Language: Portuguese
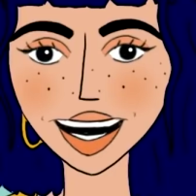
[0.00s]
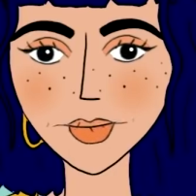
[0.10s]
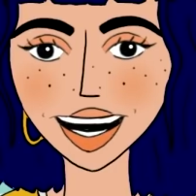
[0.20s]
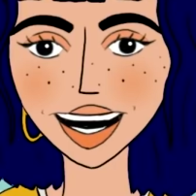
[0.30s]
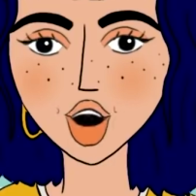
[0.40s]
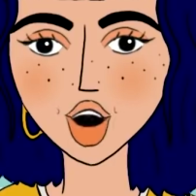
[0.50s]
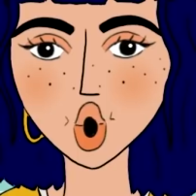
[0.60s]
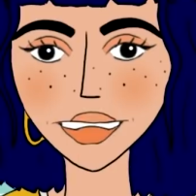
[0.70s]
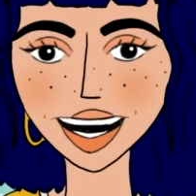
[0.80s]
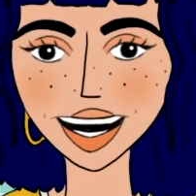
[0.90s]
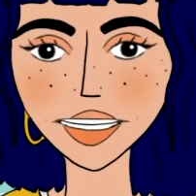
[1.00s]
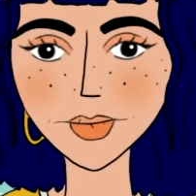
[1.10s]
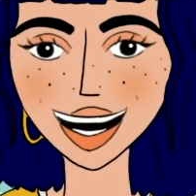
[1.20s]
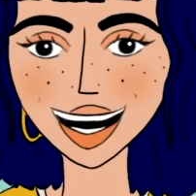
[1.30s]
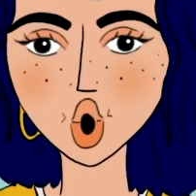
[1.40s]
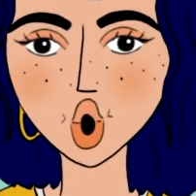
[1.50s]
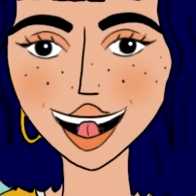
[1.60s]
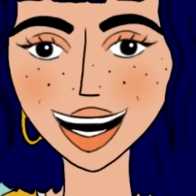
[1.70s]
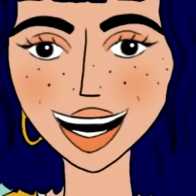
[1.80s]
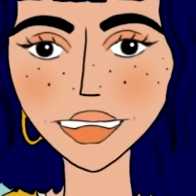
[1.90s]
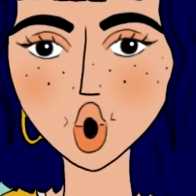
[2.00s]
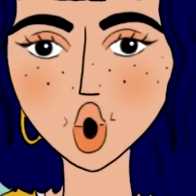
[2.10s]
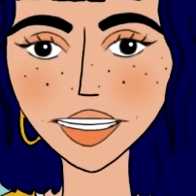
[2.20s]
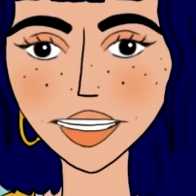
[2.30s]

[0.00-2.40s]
isso é sempre um ponto bónus para